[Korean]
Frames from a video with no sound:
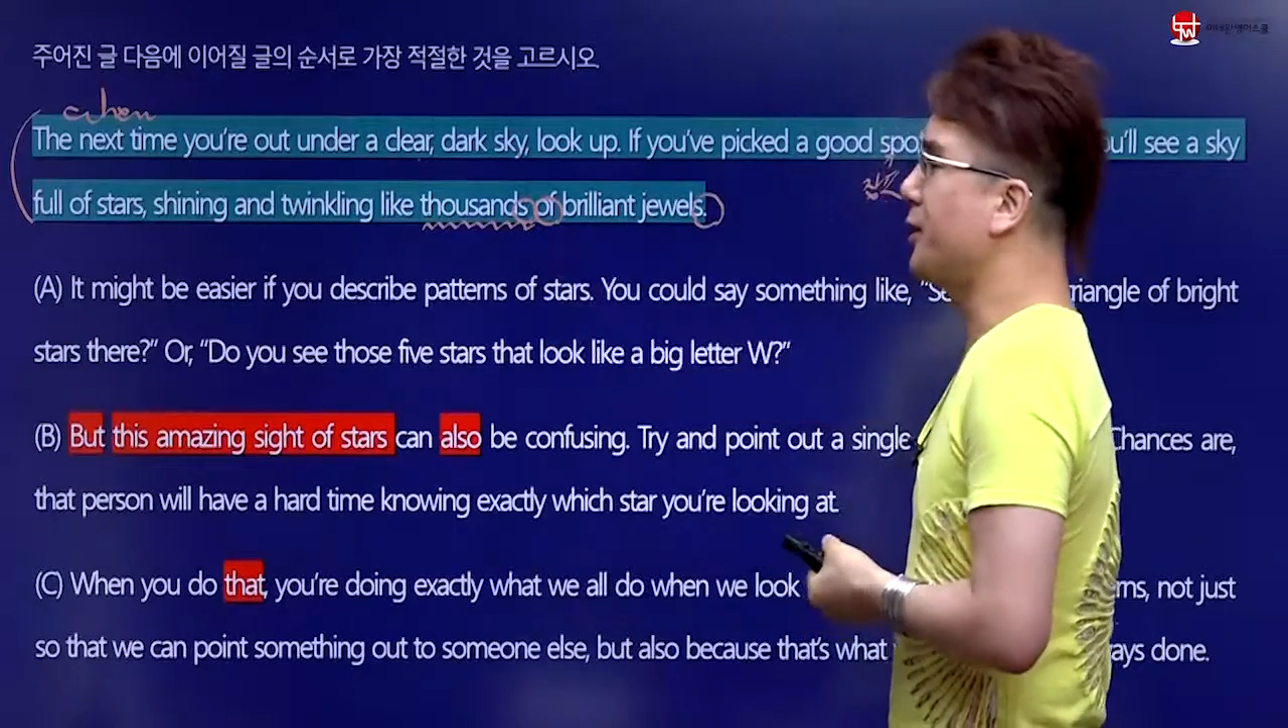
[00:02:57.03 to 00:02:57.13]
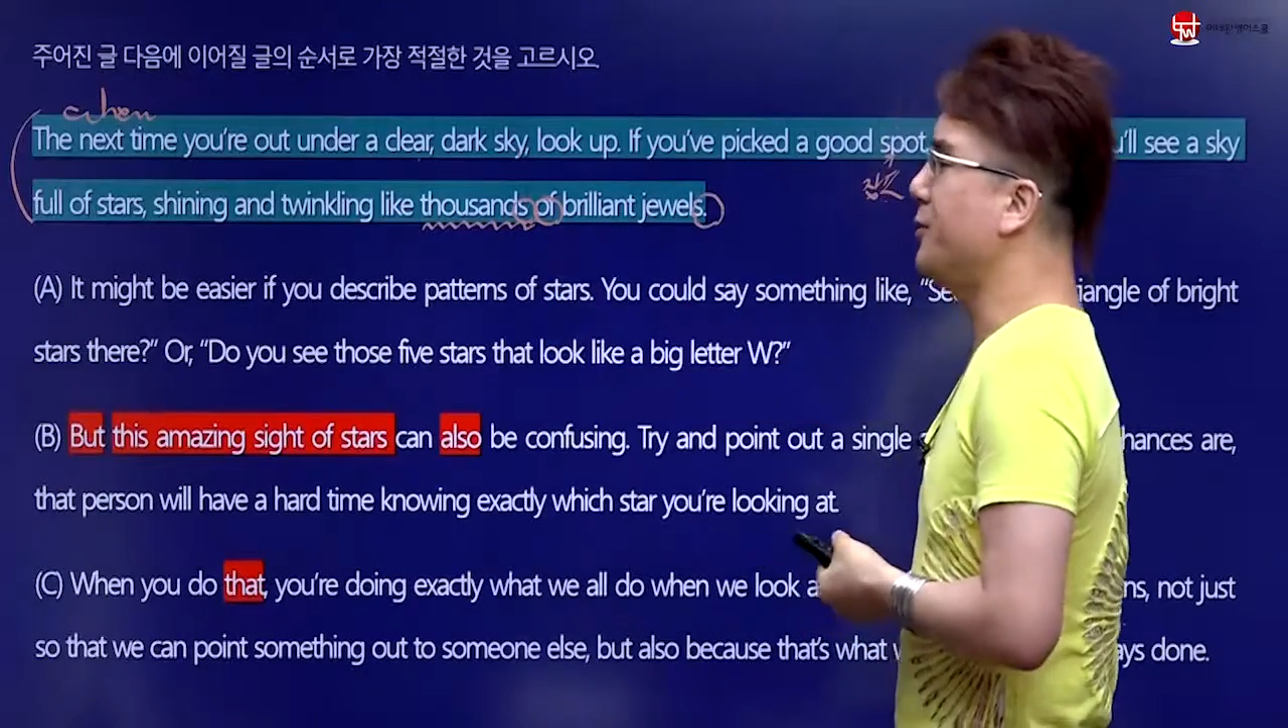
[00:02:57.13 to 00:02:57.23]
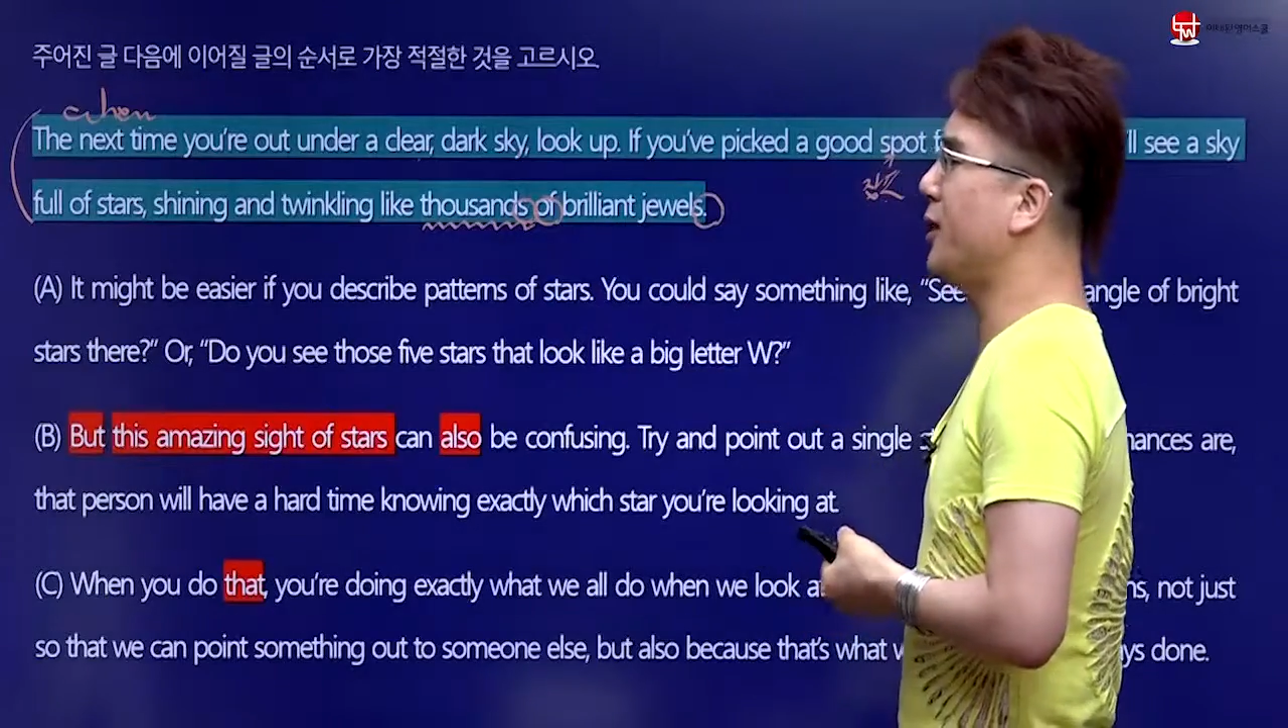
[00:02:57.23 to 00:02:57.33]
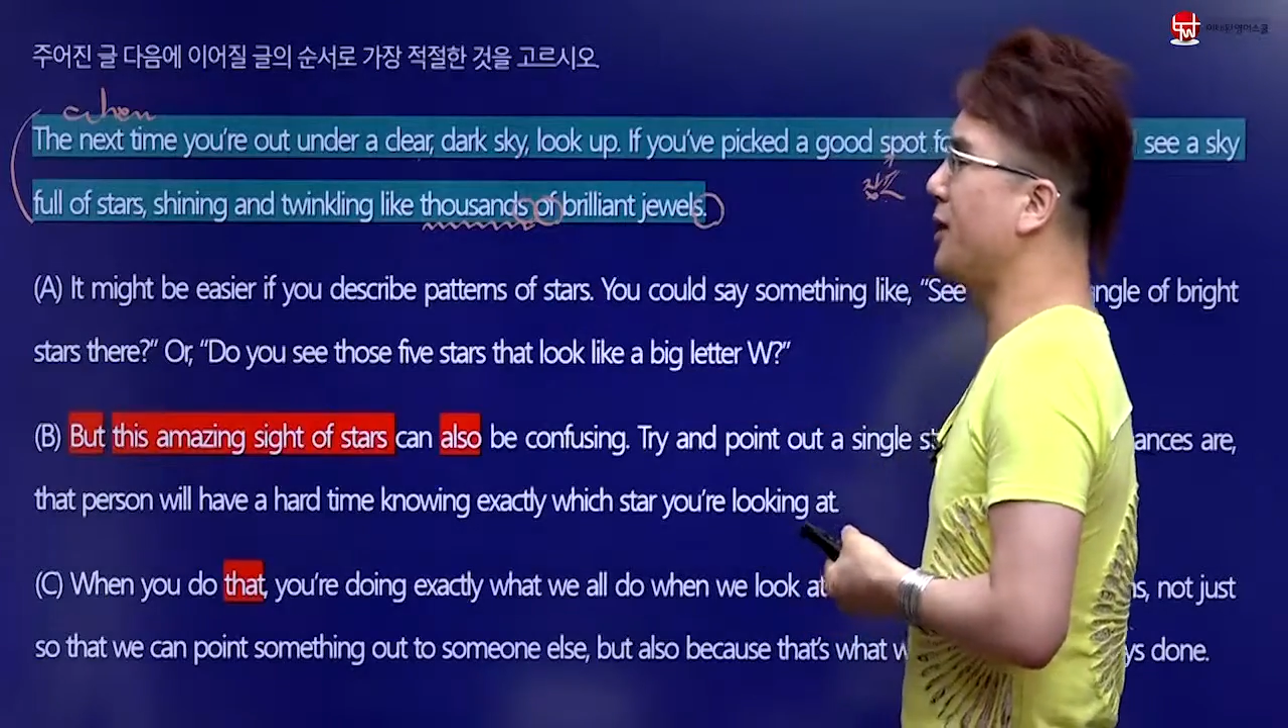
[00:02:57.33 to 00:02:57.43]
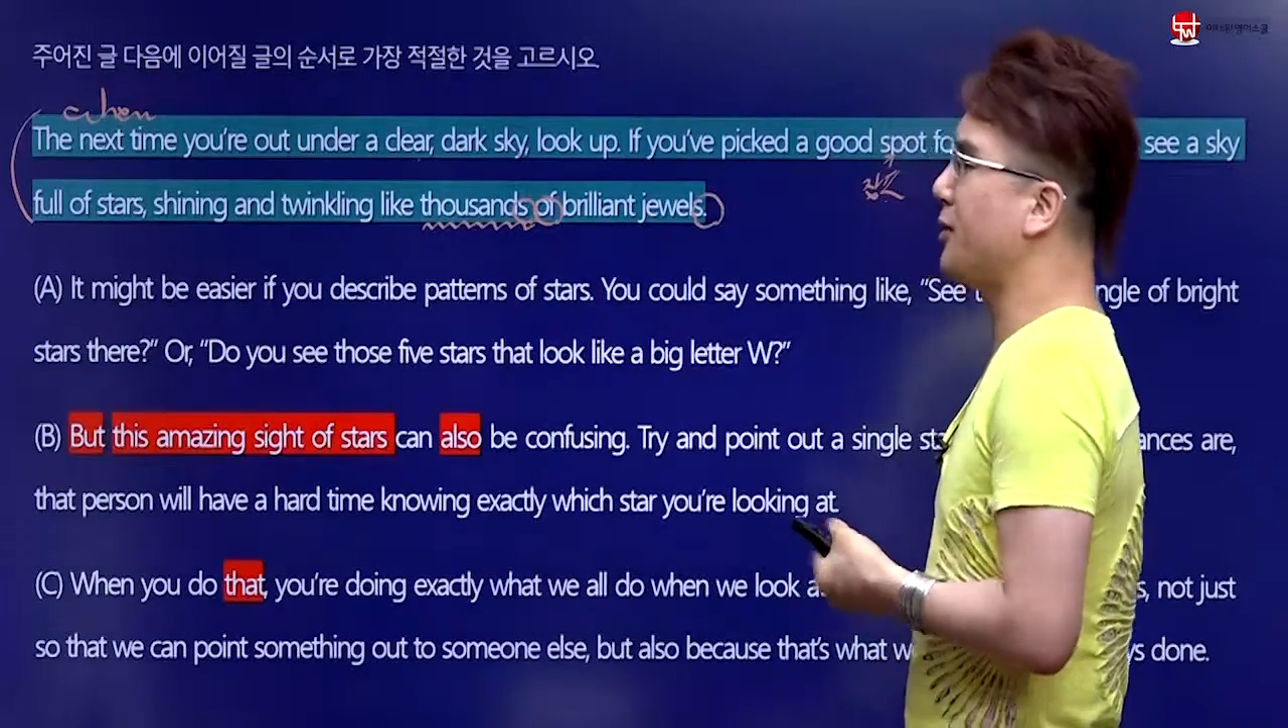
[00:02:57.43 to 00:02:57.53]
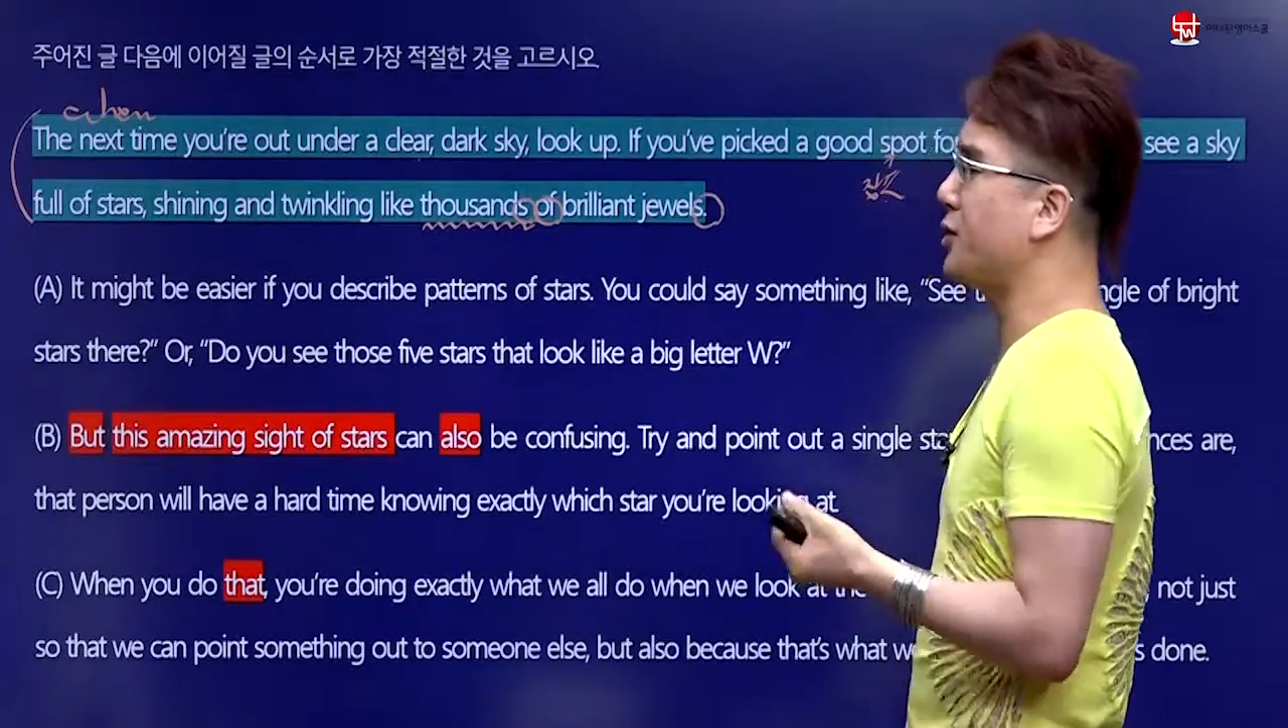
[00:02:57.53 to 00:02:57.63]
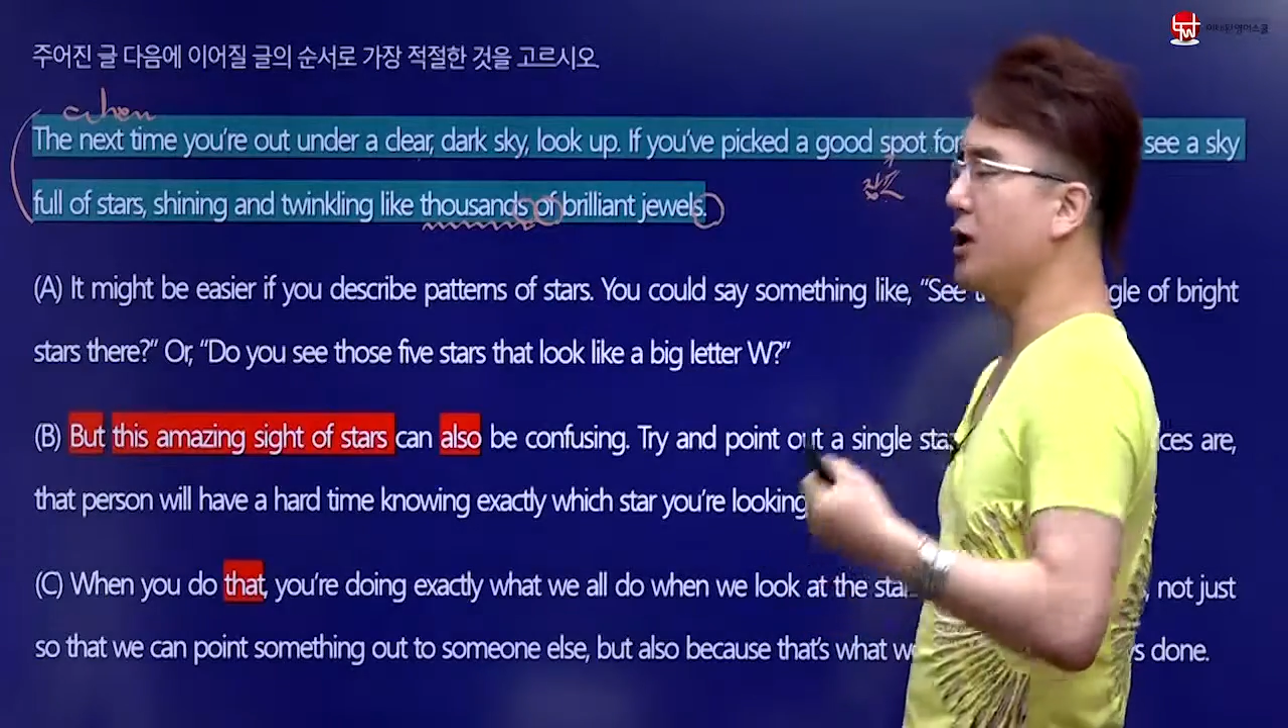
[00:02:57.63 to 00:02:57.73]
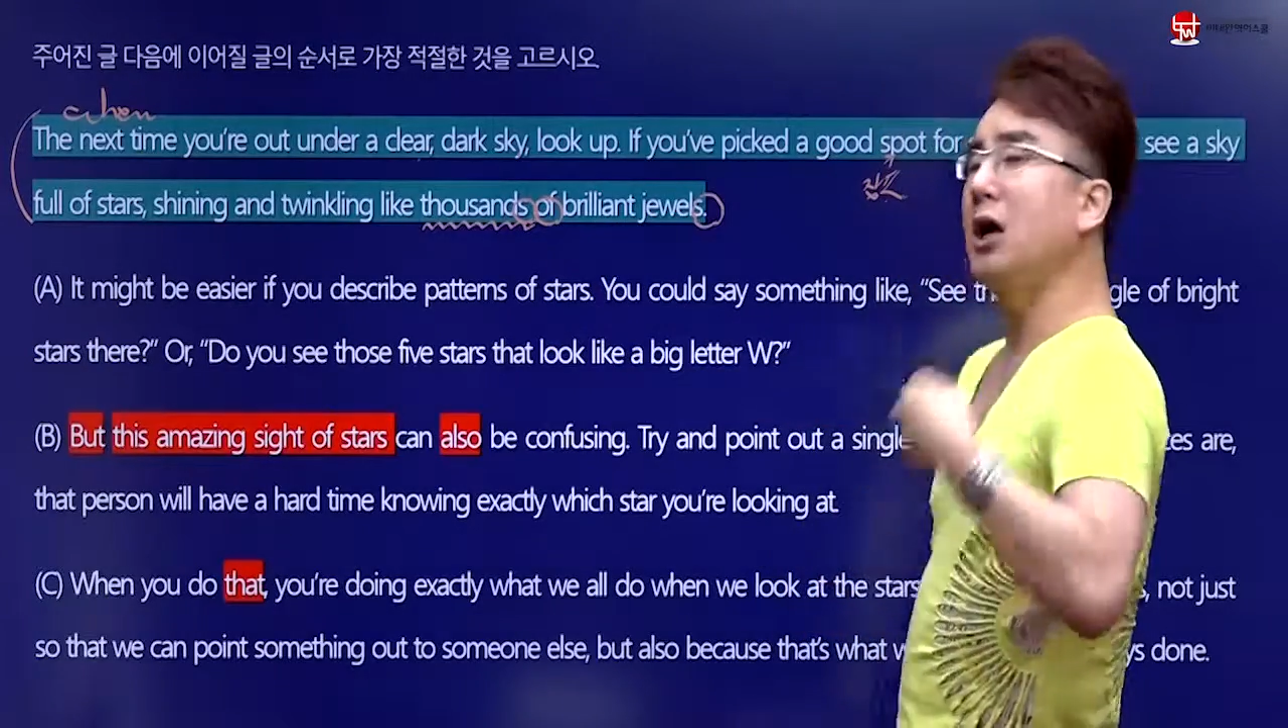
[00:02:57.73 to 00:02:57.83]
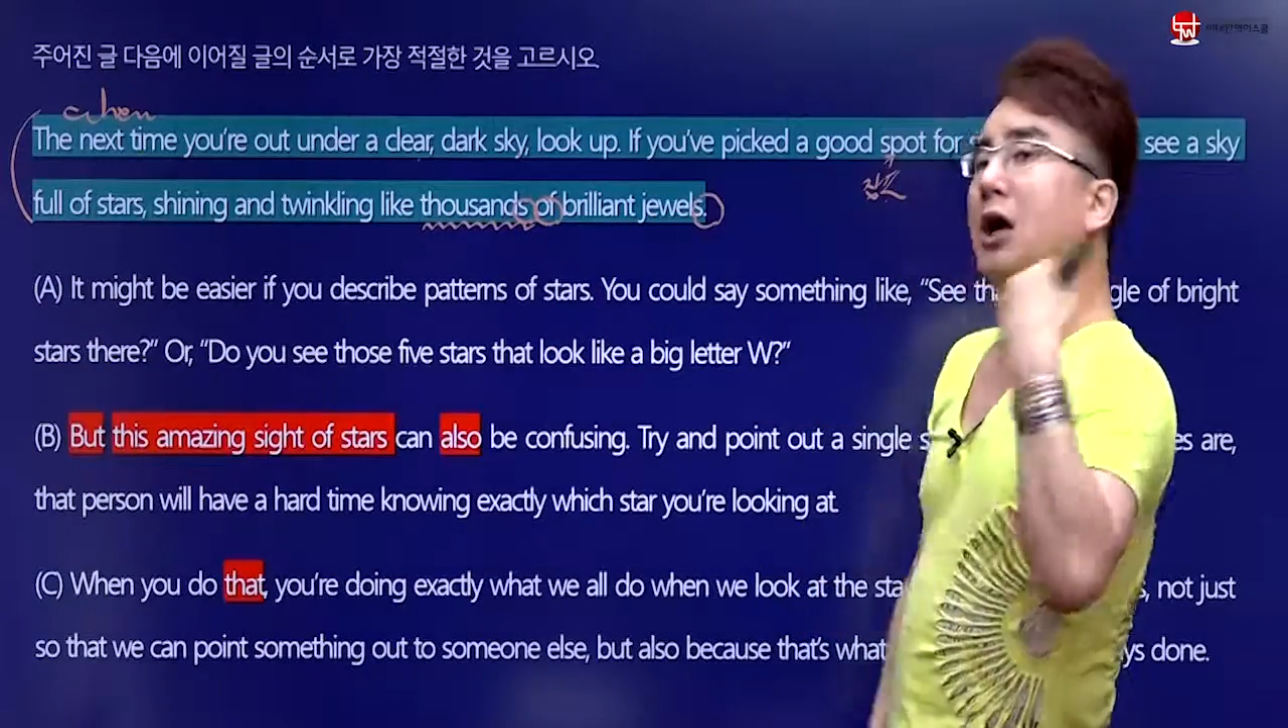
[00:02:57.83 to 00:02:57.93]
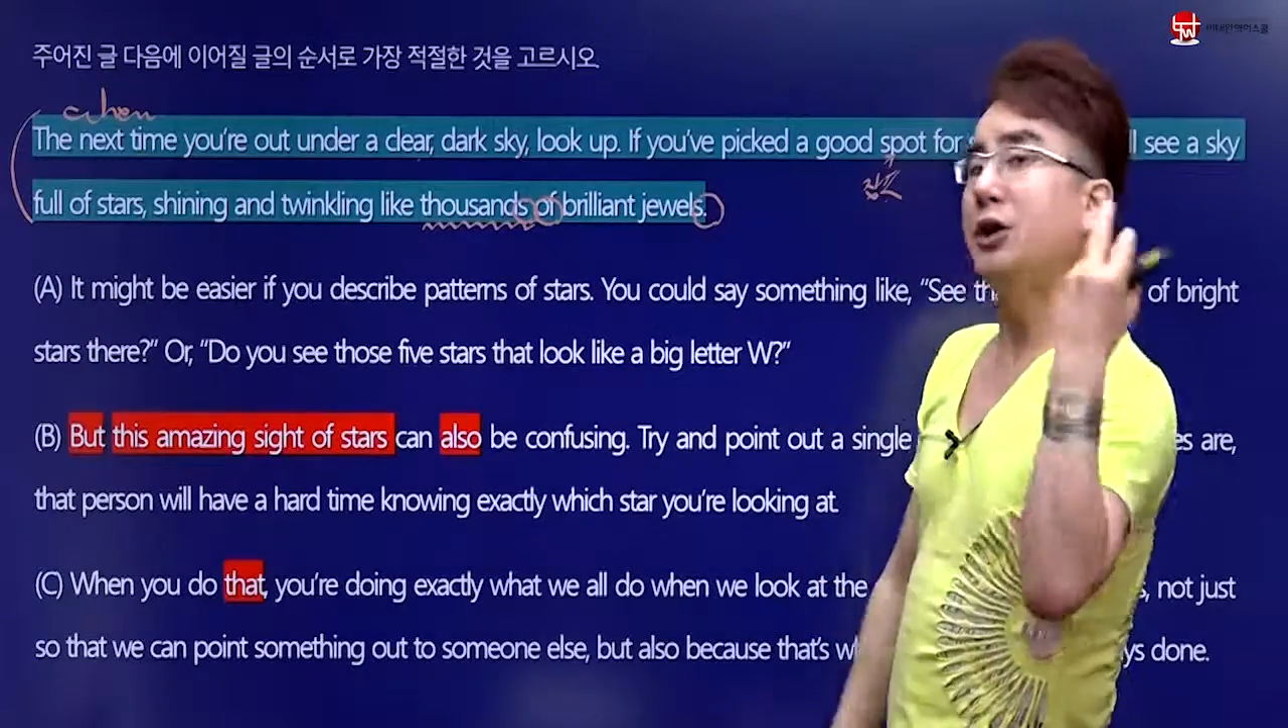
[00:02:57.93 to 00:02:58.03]
설명하는
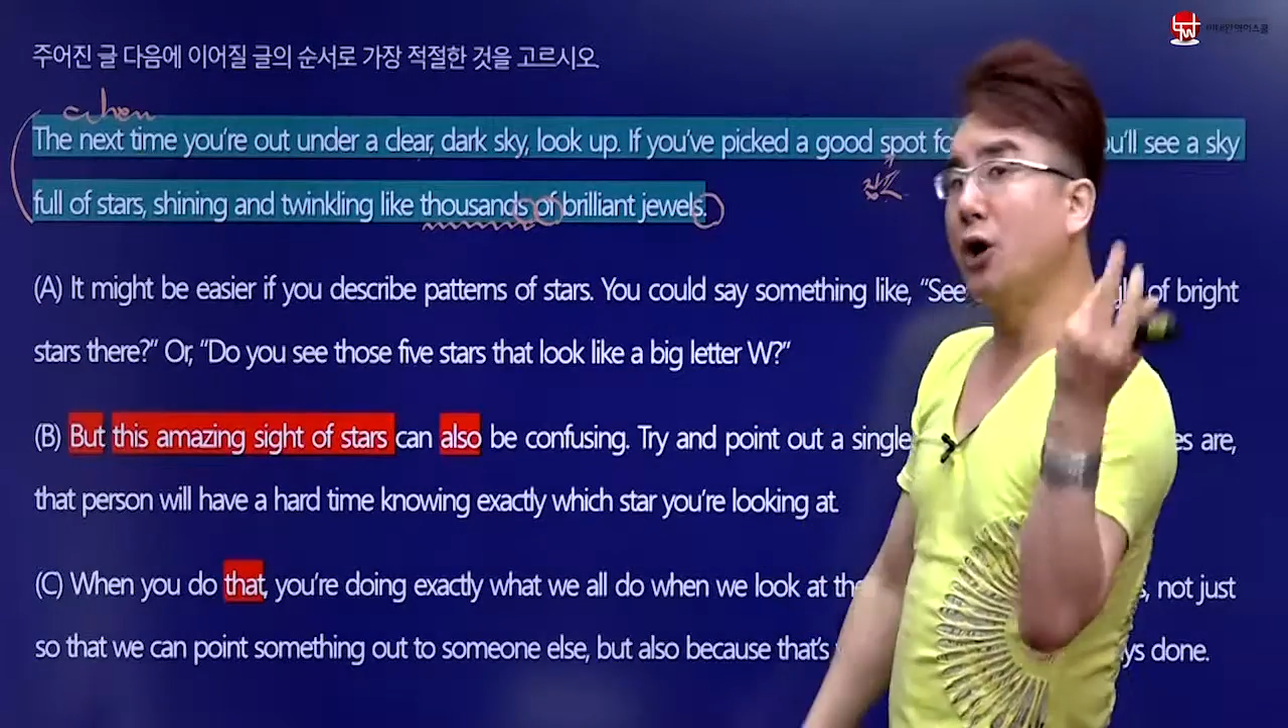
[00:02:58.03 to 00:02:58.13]
것이